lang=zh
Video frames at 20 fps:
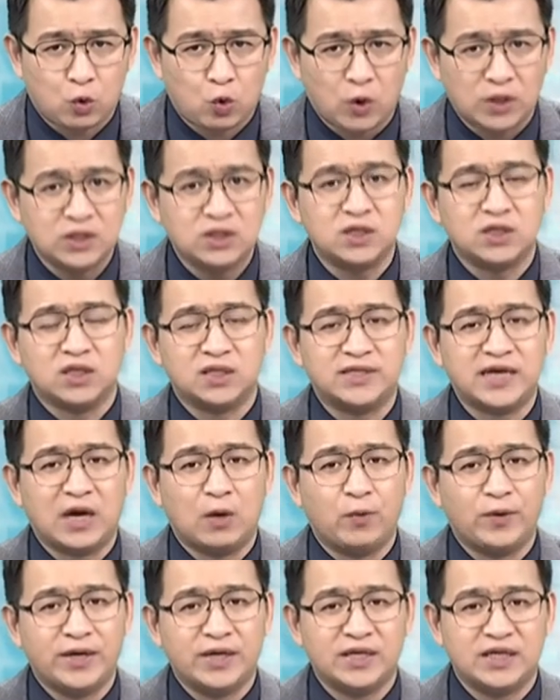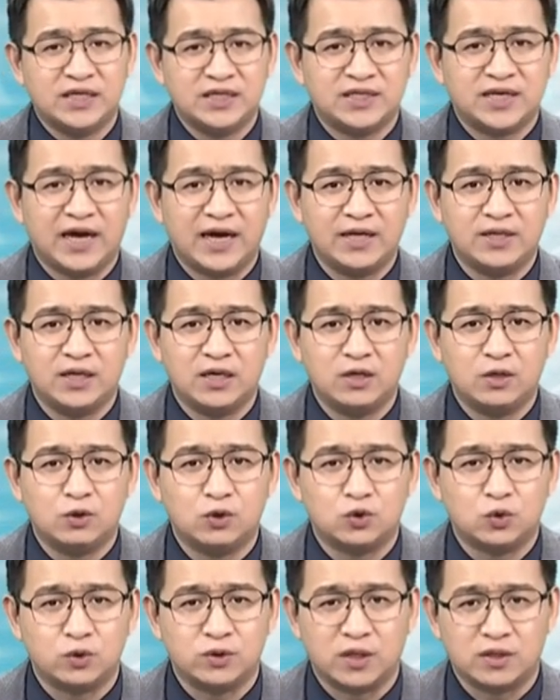关键的价位，你才能够
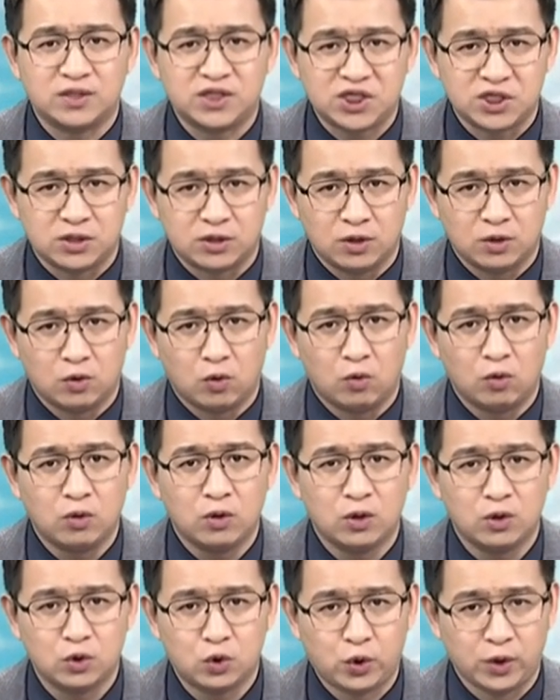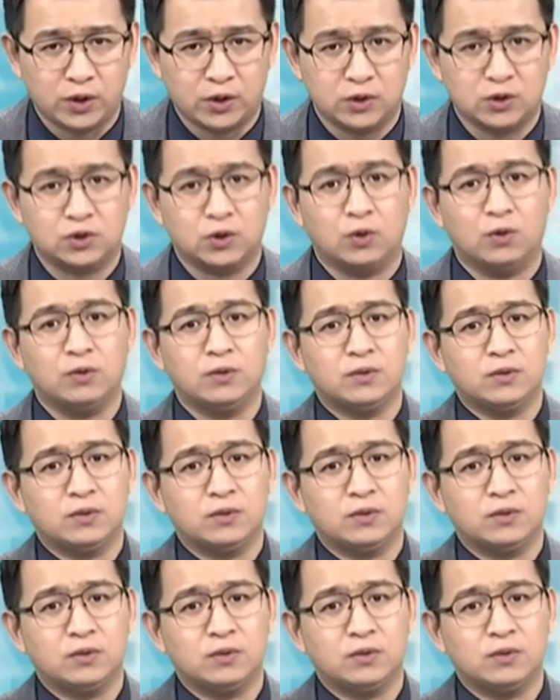做到进可攻、退可守。